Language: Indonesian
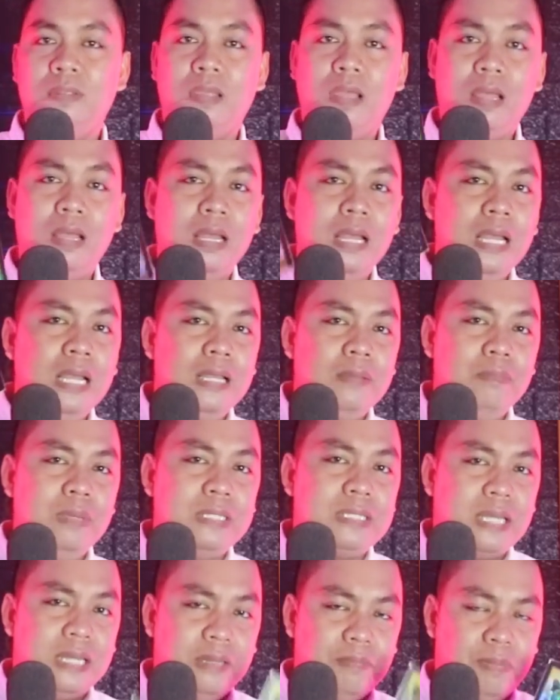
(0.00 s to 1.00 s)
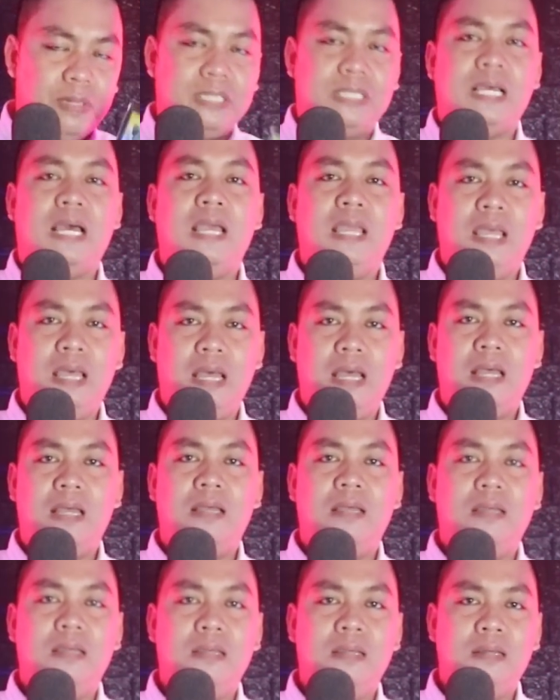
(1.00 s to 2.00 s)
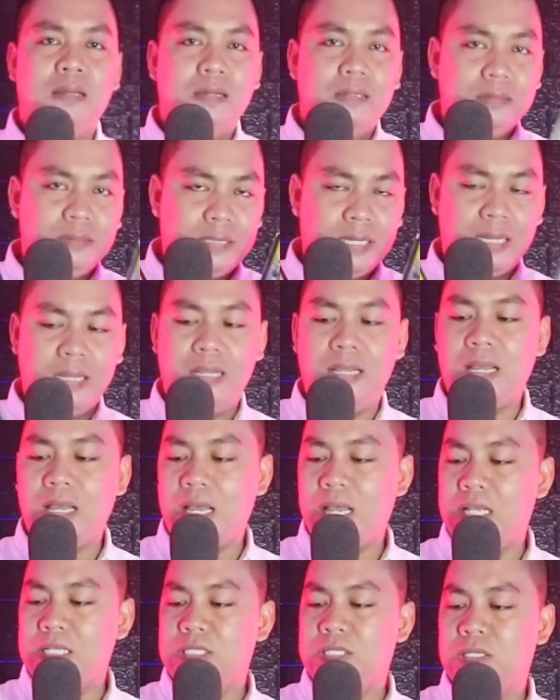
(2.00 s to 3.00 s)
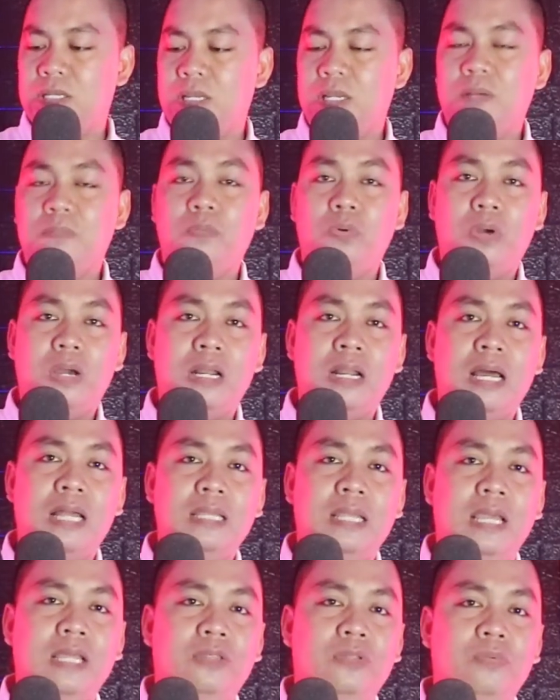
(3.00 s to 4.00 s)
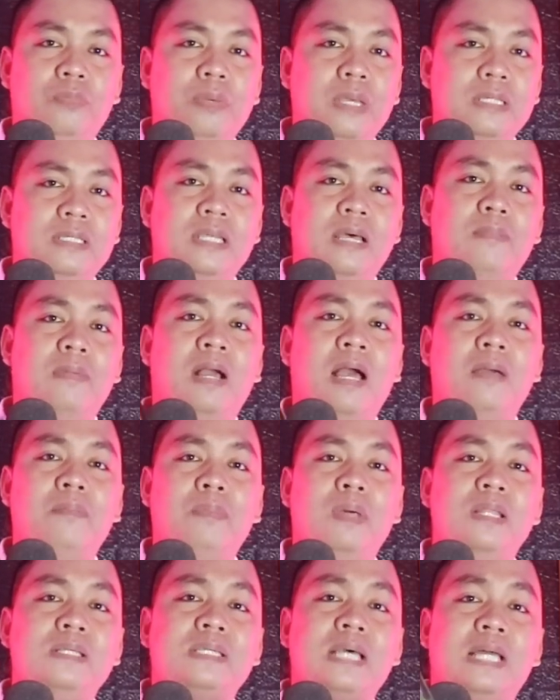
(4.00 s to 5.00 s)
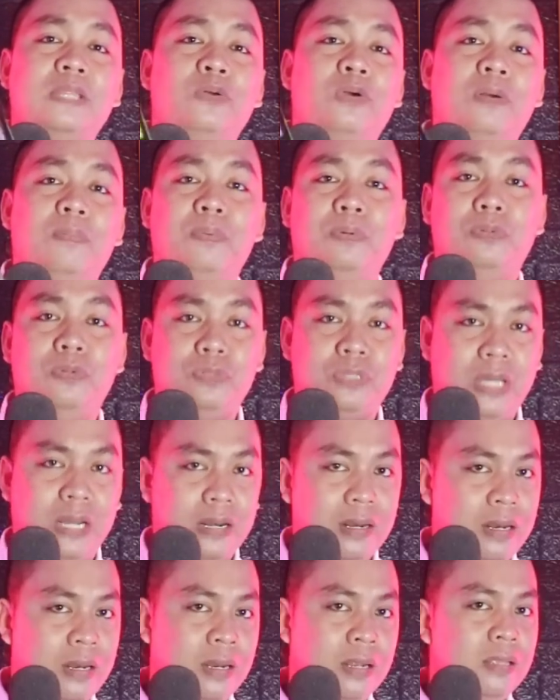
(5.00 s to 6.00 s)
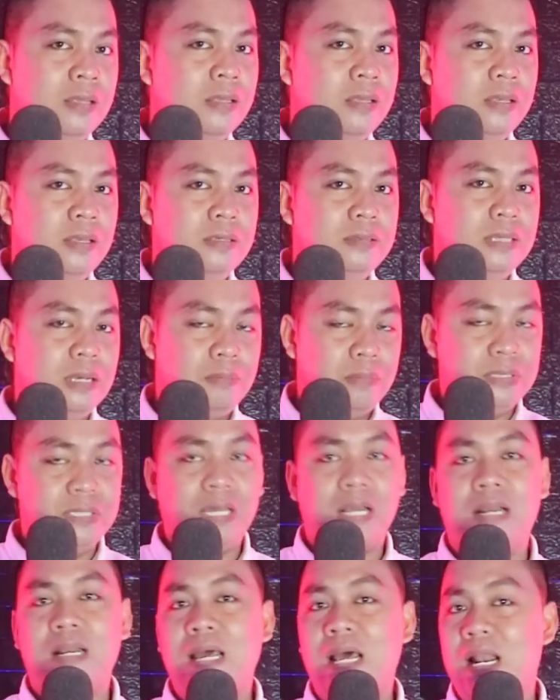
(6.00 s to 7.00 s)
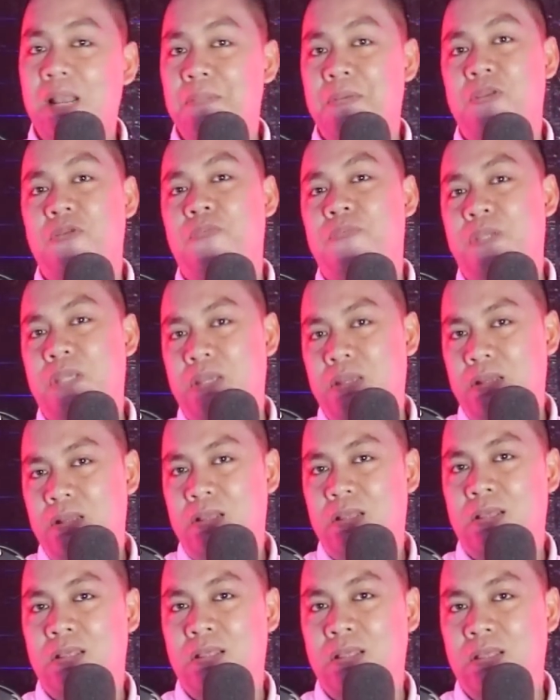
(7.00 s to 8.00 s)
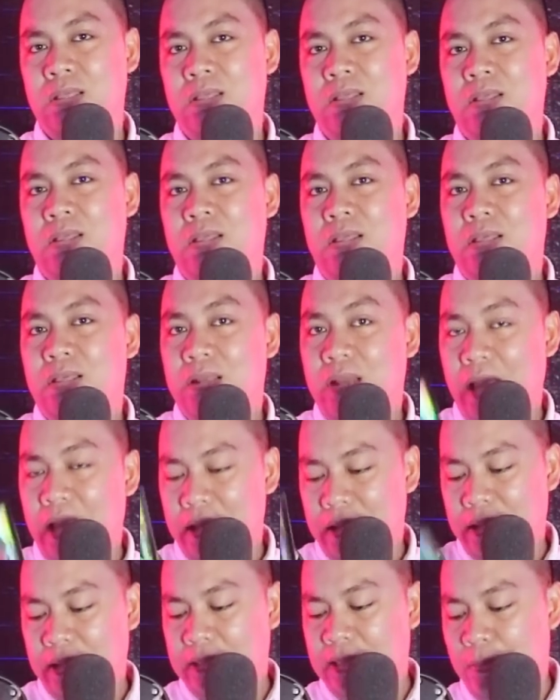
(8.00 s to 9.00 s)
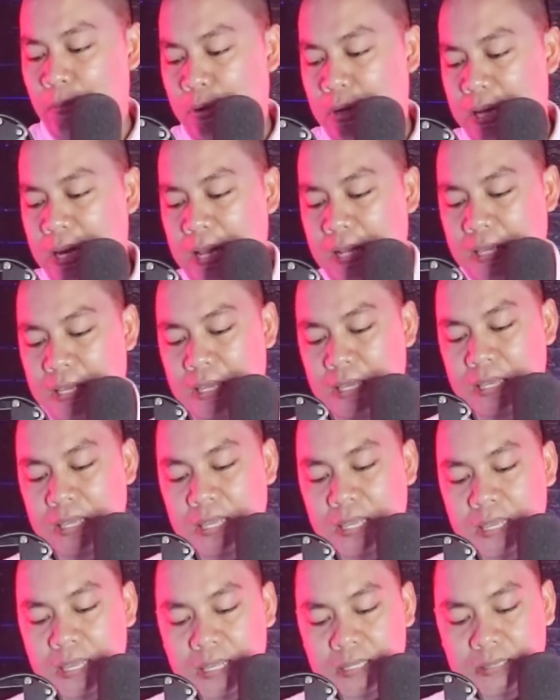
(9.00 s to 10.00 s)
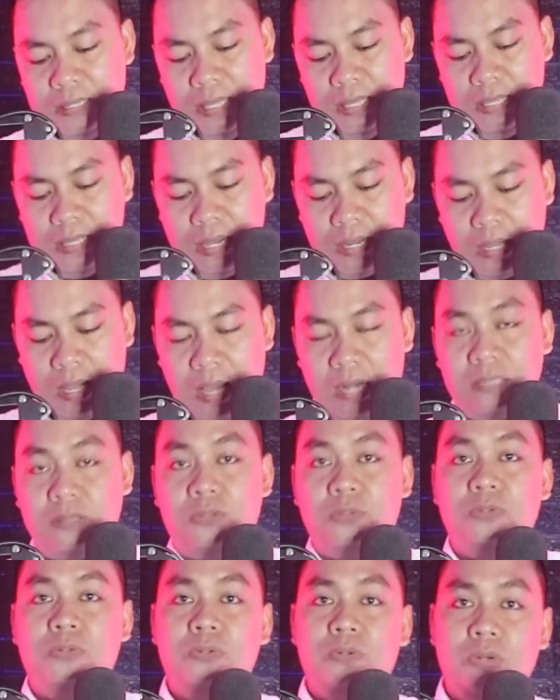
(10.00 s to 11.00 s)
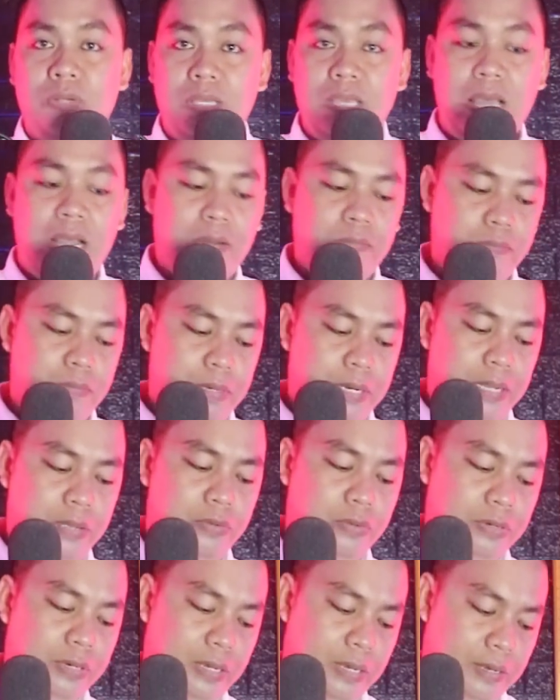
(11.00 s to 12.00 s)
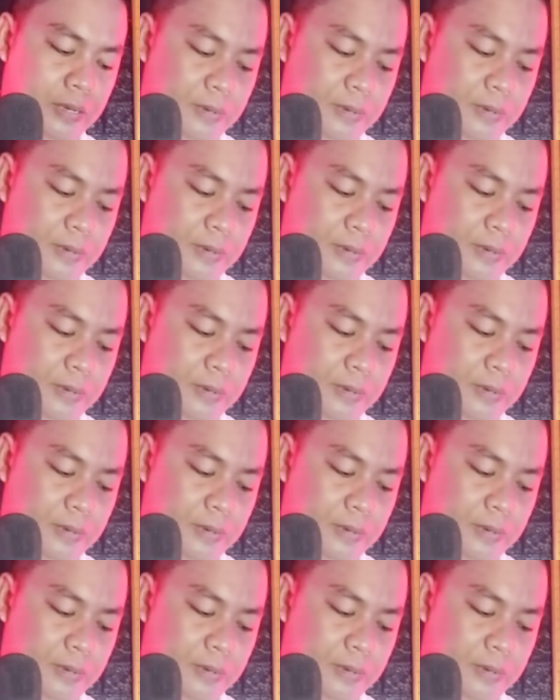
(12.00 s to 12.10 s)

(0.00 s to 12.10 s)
ya bisa dipercaya tegas bukan hanya itu bisa mengambil satu keputusan yang besar dalam hidup. nah kita buka lagi tiga kartu yang berikutnya